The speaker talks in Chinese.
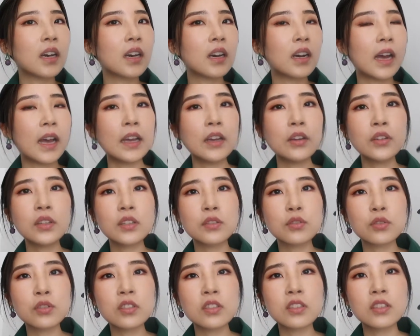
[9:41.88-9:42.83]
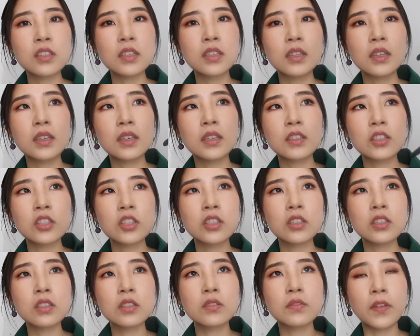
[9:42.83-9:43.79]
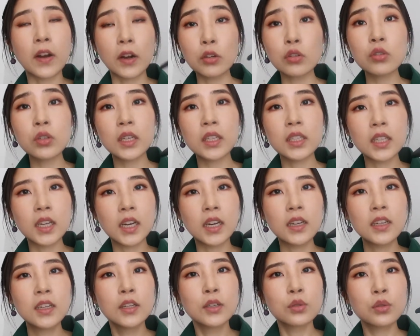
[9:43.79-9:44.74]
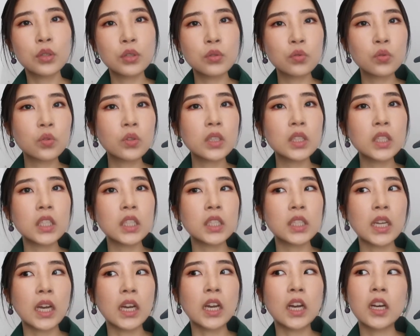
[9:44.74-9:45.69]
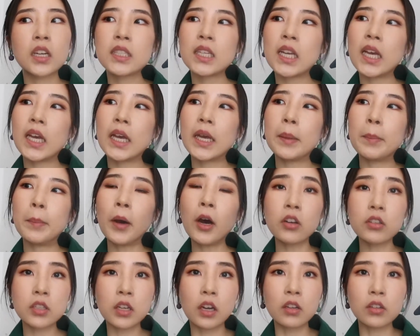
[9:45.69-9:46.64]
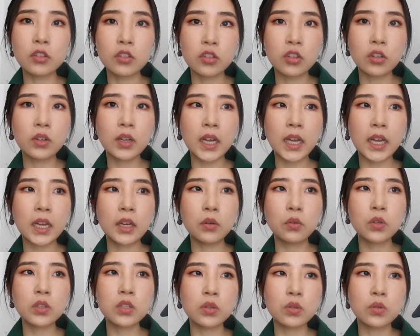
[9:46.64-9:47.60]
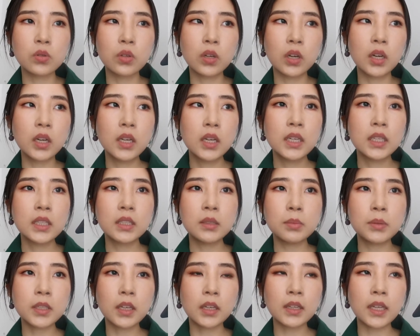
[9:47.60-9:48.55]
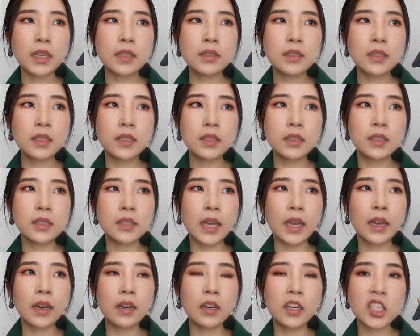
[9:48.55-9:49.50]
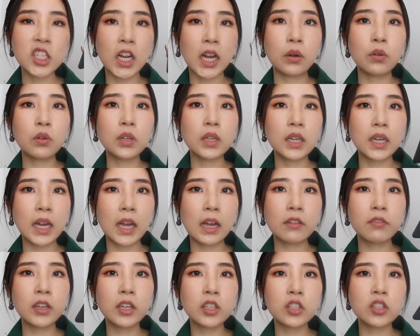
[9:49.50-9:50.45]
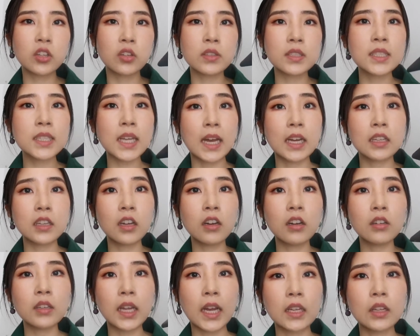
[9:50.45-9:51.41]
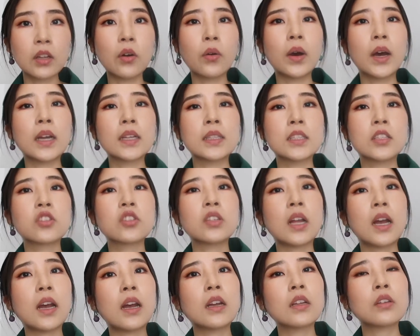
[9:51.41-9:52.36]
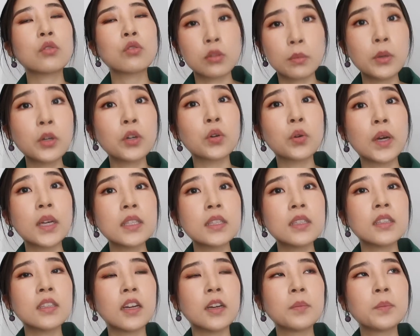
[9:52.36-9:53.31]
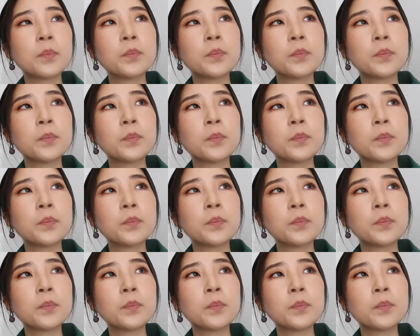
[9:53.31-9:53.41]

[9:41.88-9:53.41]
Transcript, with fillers: 还有一个就是这个是防水的，所以如果你想要在泡澡的时候看，或者说你比较担心你在喝茶或者喝咖啡的时候洒到它的话，其实它都是没有关系的。